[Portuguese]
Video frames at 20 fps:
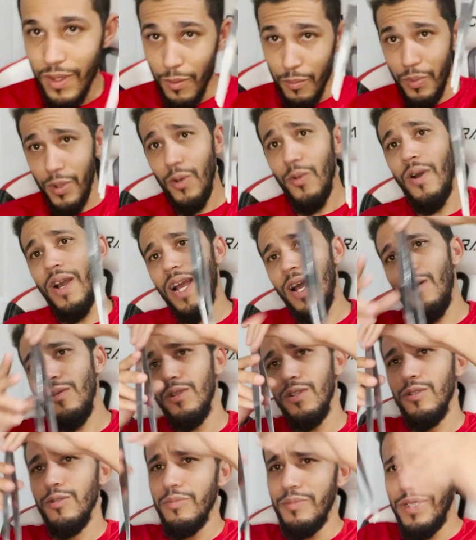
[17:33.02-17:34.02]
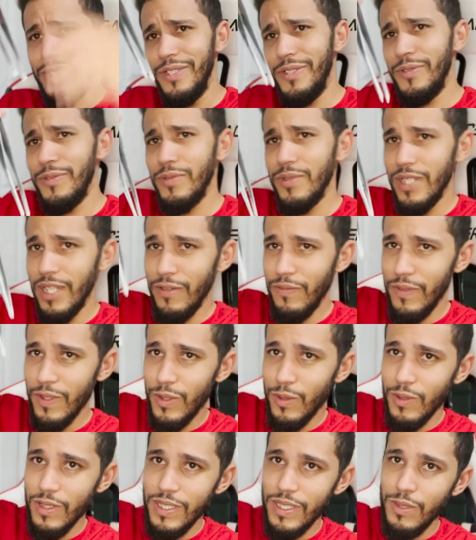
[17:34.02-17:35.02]
Pegou a cauda do bicho,
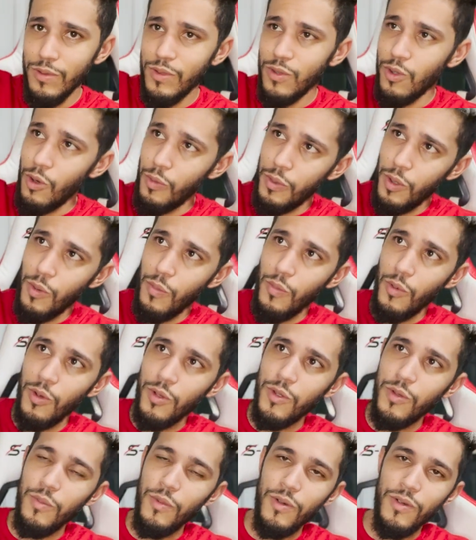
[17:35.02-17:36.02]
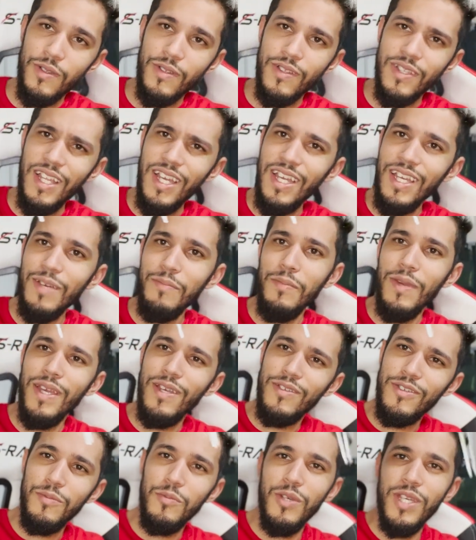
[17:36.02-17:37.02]
levantou assim o escorpião morto, morto. Nem né,
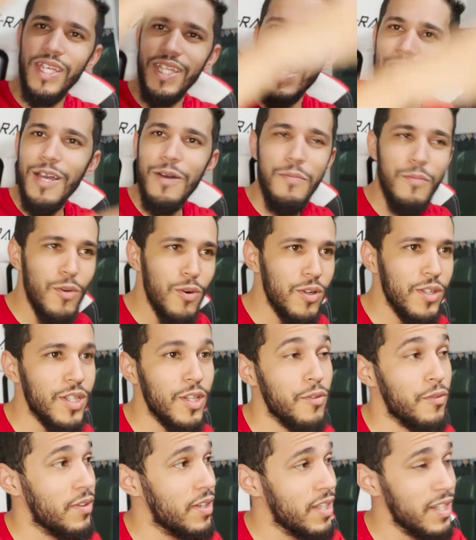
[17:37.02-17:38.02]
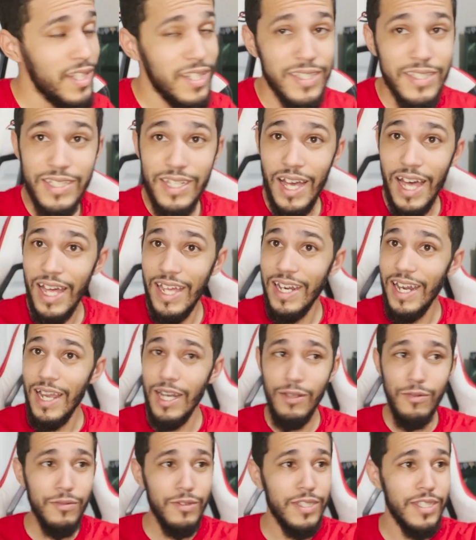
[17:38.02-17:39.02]
mesmo que tá morto? Eu falei,
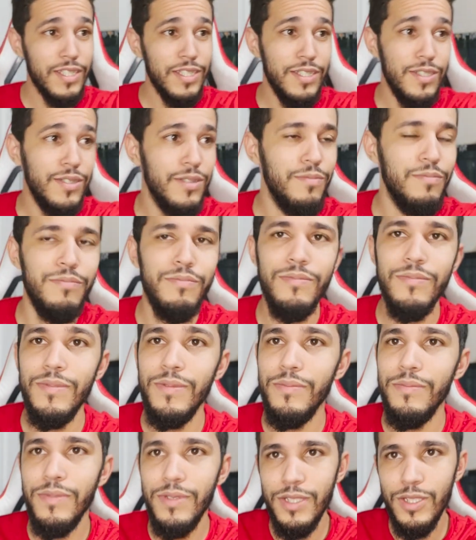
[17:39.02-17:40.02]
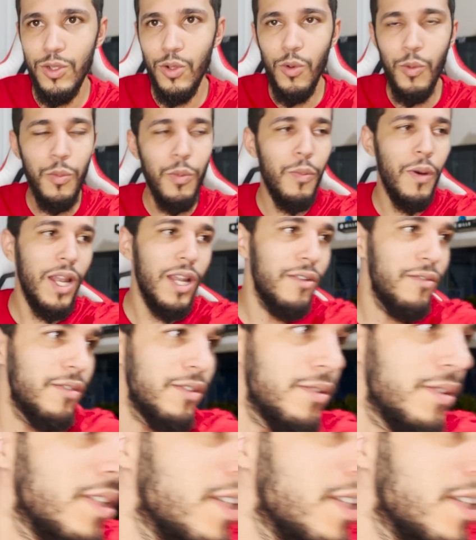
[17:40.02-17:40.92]
vocês Desculpa o palavrão.